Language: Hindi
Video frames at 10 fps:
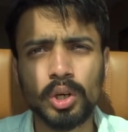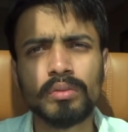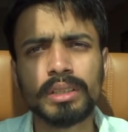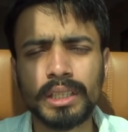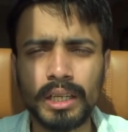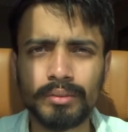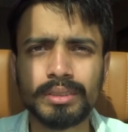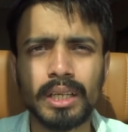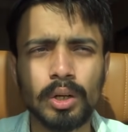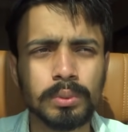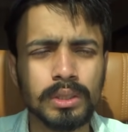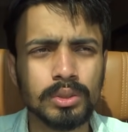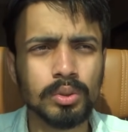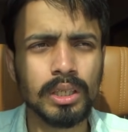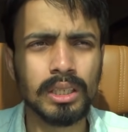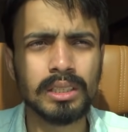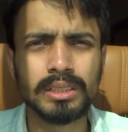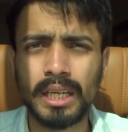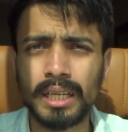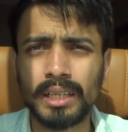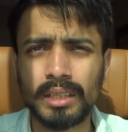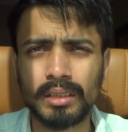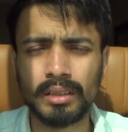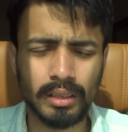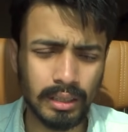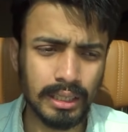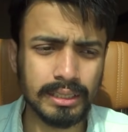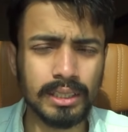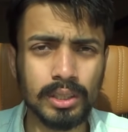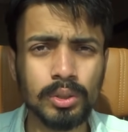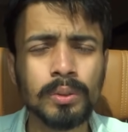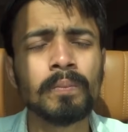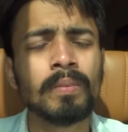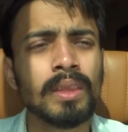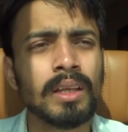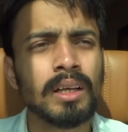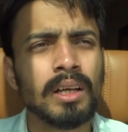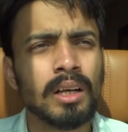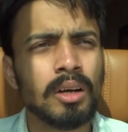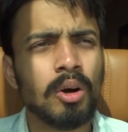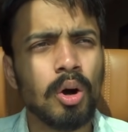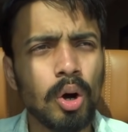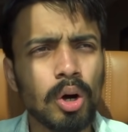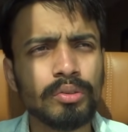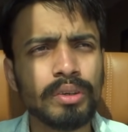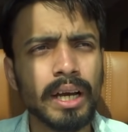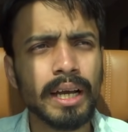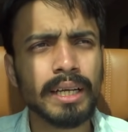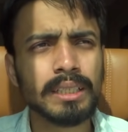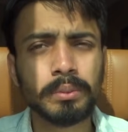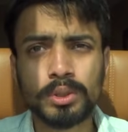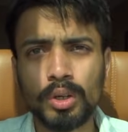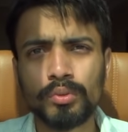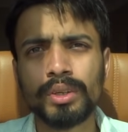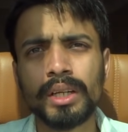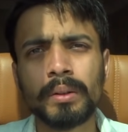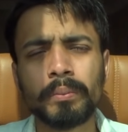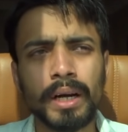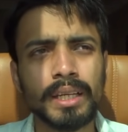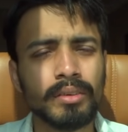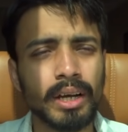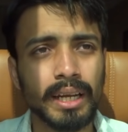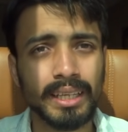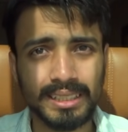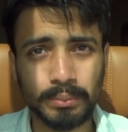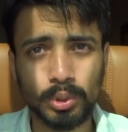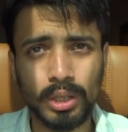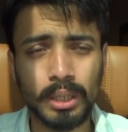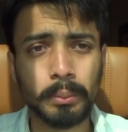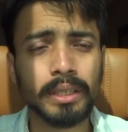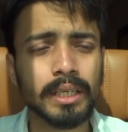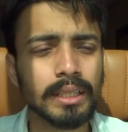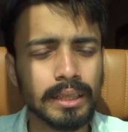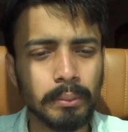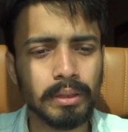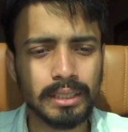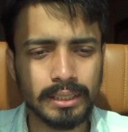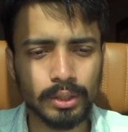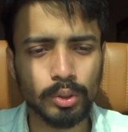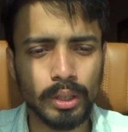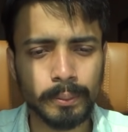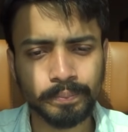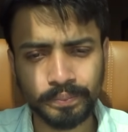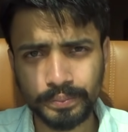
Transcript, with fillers: नॉन वेज के काफ़ी सारे ऑप्शन होंगे जाके ले सकते हो और फिर आएगा इसमें सॉफ्ट ड्रिंक पानी वगैरह ये सब तो अनलिमिटेड कितना भी ले सकते हो आप